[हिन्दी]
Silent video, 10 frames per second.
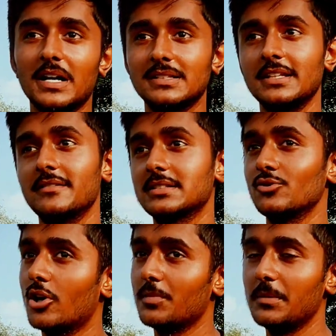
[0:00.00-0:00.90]
बात नहीं वैसे
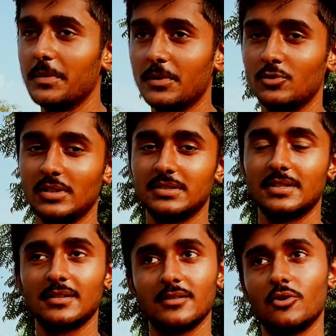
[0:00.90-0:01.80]
नॉर्मल पेपर होता है
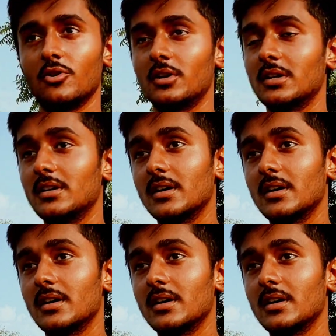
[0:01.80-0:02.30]
सर और